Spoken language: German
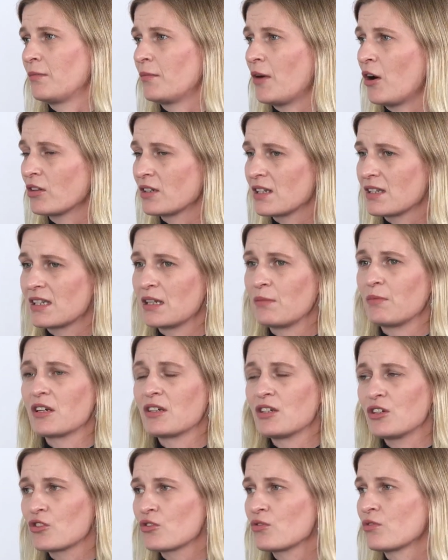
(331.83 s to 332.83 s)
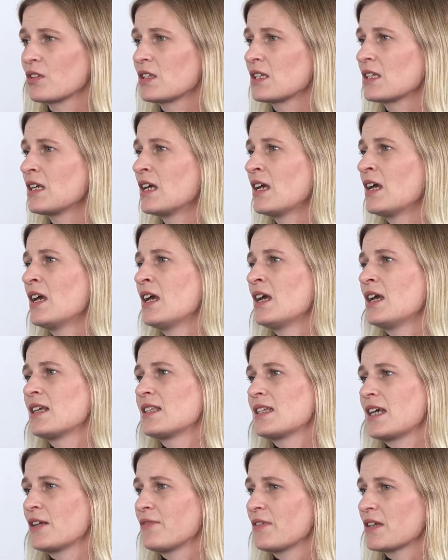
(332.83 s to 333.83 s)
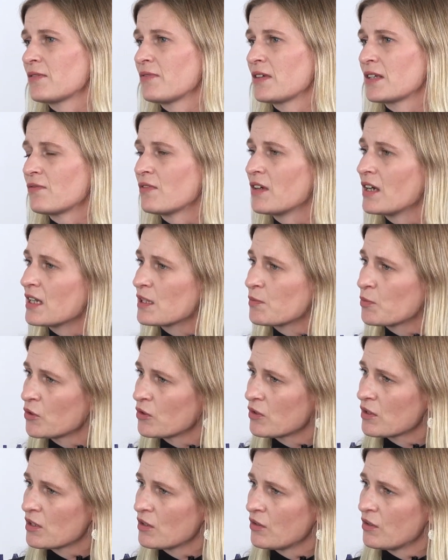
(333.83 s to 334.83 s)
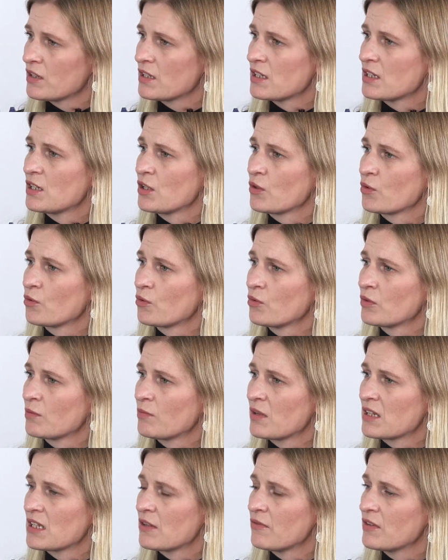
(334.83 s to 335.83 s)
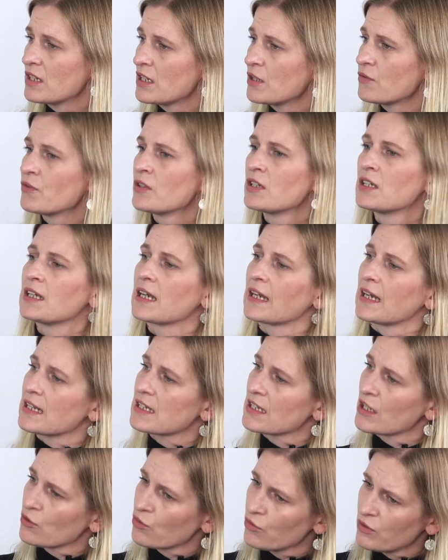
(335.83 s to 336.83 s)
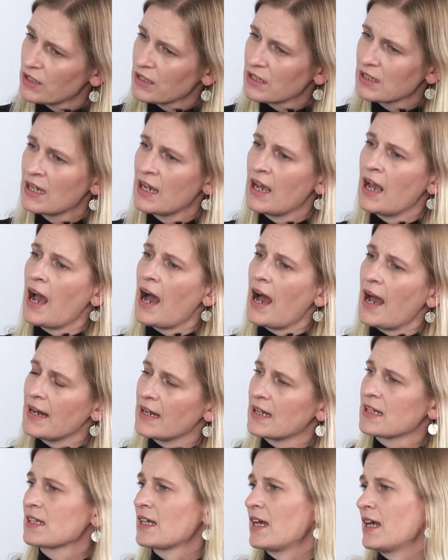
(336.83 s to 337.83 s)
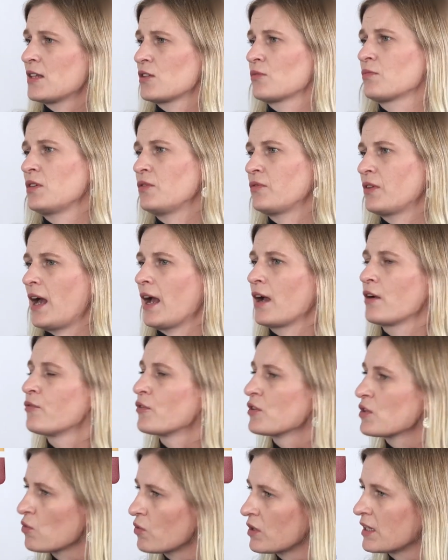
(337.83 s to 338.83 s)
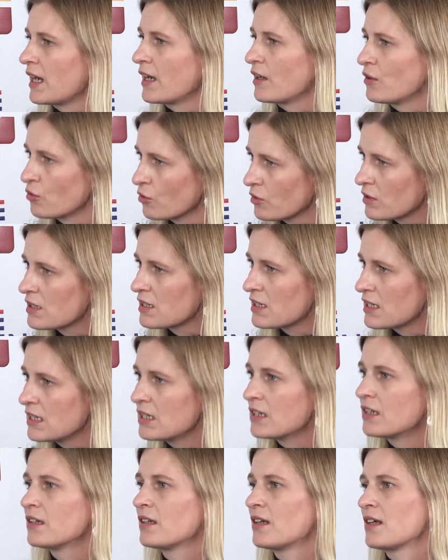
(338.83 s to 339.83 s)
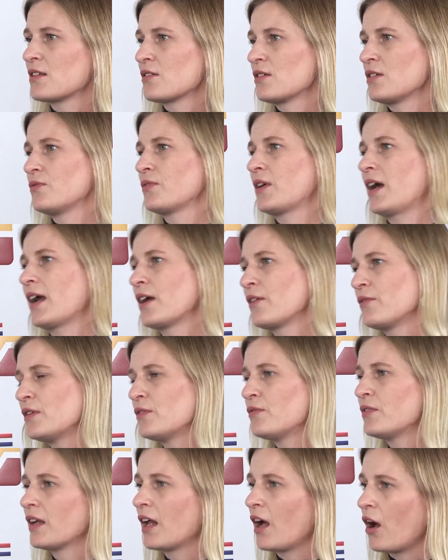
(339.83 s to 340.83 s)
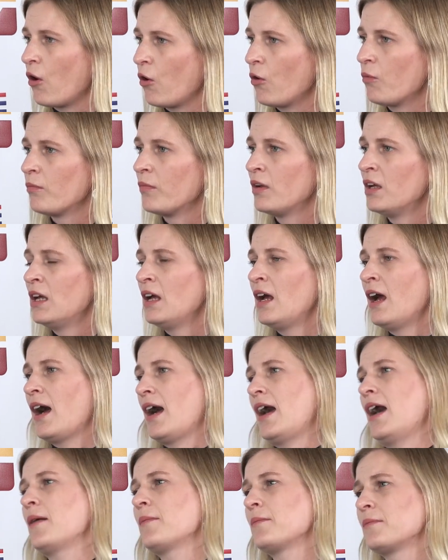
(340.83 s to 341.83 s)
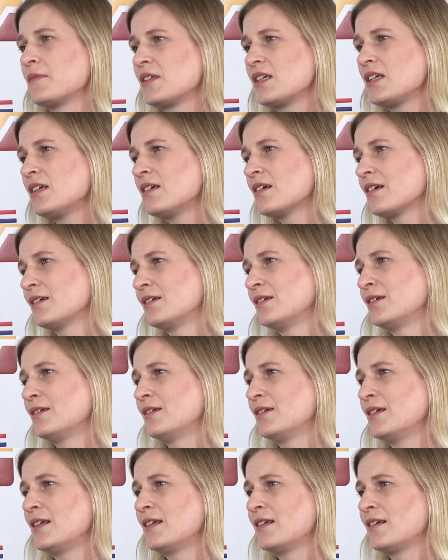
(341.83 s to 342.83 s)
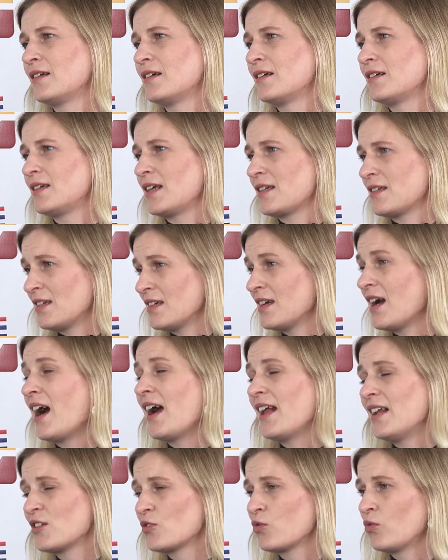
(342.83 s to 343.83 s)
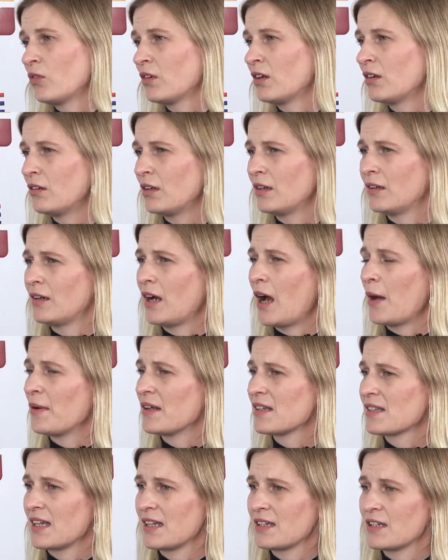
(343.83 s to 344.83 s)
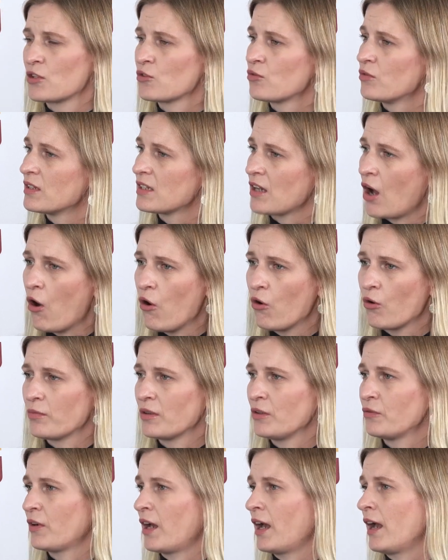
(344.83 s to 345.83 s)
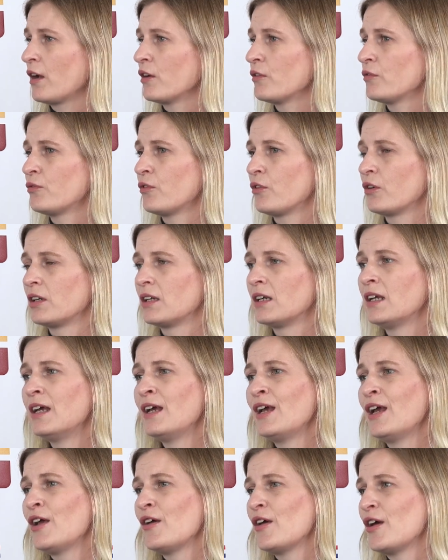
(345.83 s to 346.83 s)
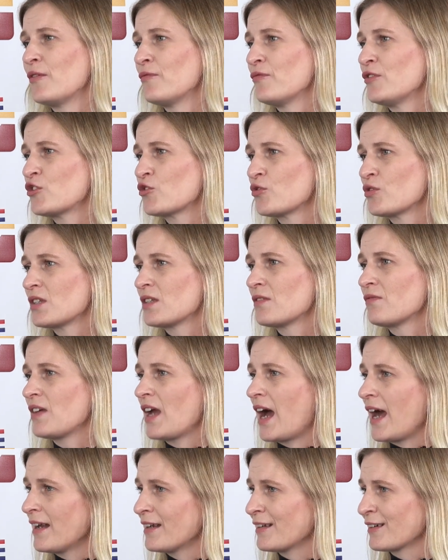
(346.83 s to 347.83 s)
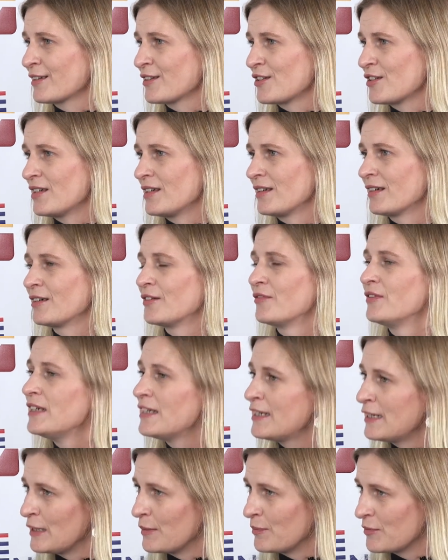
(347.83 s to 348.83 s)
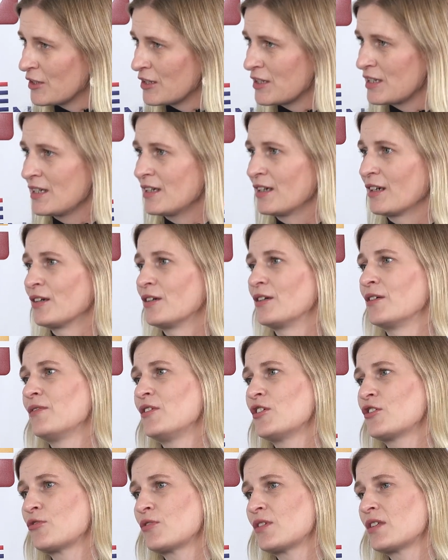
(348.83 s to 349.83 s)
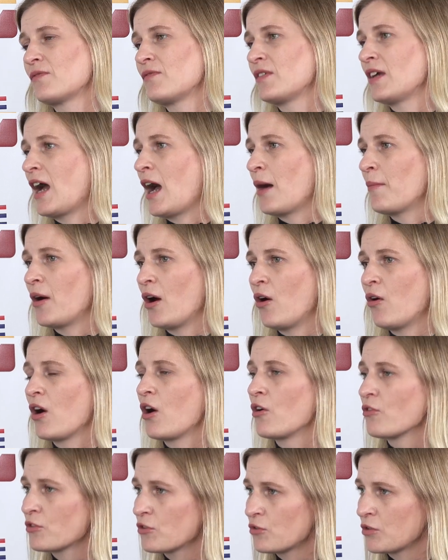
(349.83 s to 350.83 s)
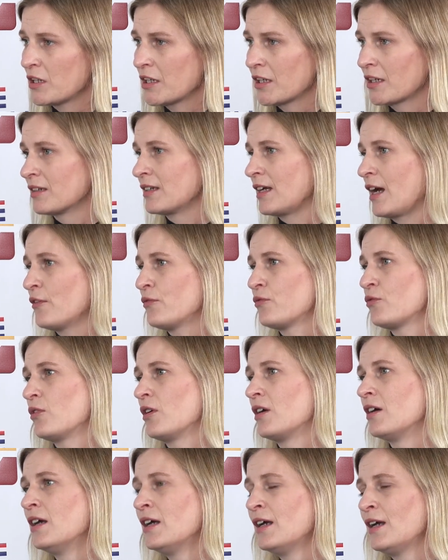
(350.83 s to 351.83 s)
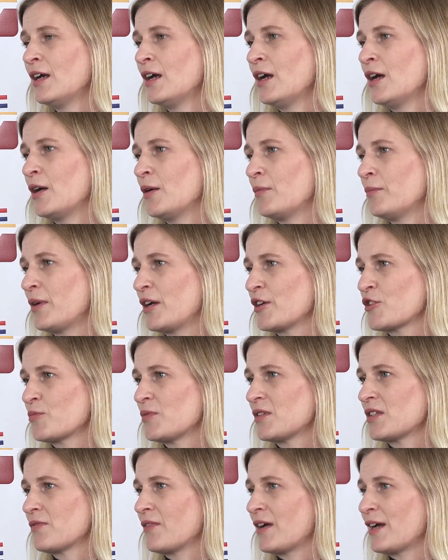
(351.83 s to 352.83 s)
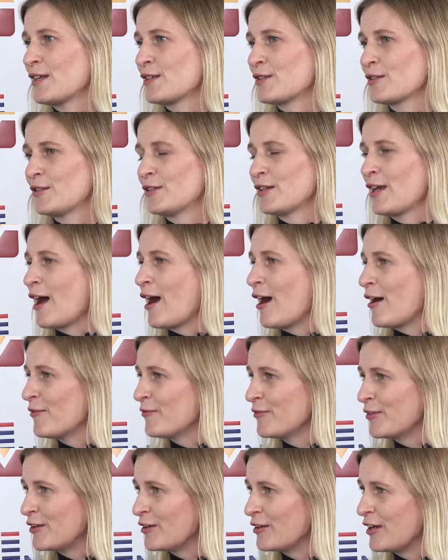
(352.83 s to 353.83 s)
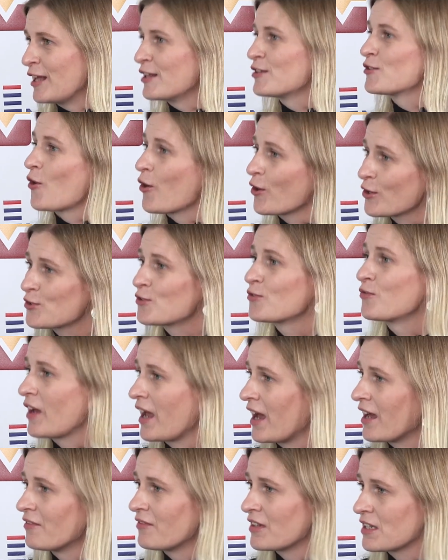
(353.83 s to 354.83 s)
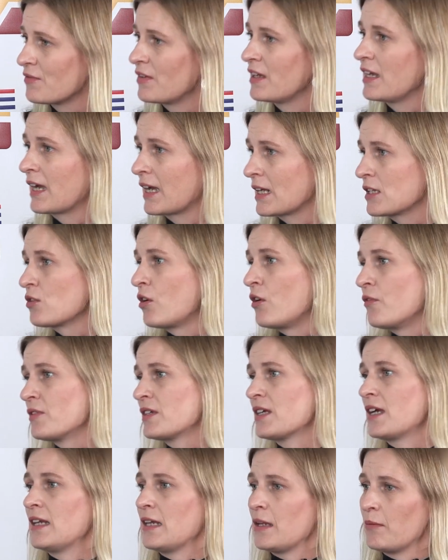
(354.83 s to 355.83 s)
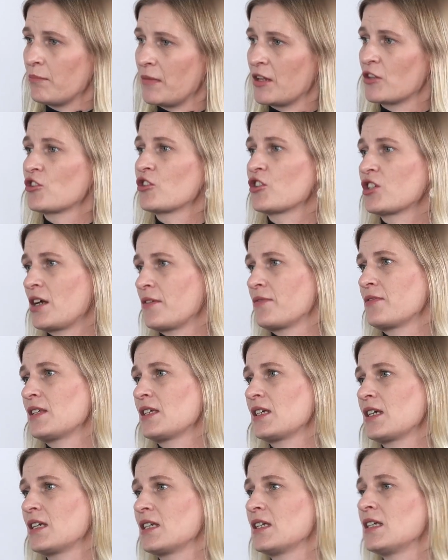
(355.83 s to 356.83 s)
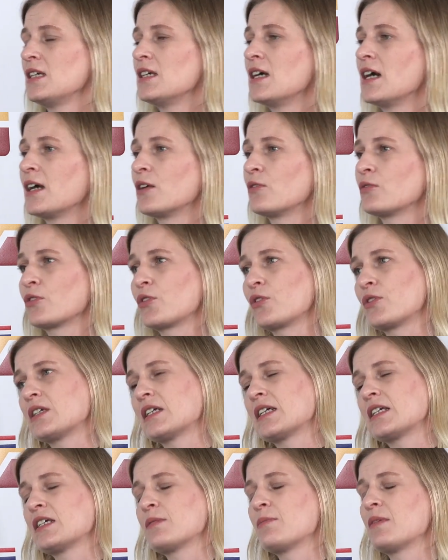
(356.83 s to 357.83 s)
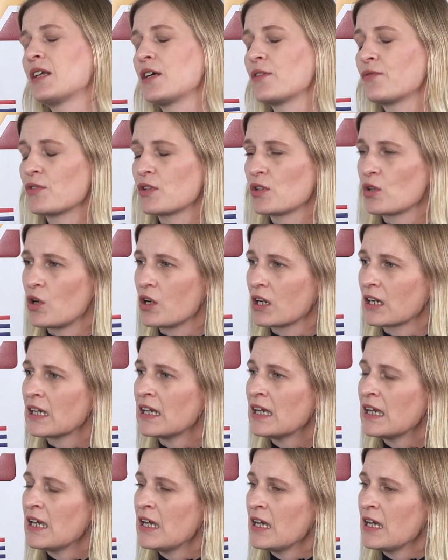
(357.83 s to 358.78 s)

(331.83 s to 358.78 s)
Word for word: auch das Thema Tierschutz ist etwas, was wir als Bündnis 90 Die Grünen immer sehr wichtig finden. Da geht es natürlich einerseits um die Frage von sogenannten Nutztieren, also die Frage, wie viel Raum haben Tiere in äh, der Tierhaltung. Äh, aber es geht natürlich auch um die Frage von, ähm, wie schützen wir andere Tiere, wildlebende Tiere, wie schützen wir aber auch Haustiere davor, ähm, beispielsweise ja, äh, entsorgt zu werden, was wir ja ganz häufig erleben. Menschen schaffen sich ein Tier an und können dann nicht mehr dafür sorgen.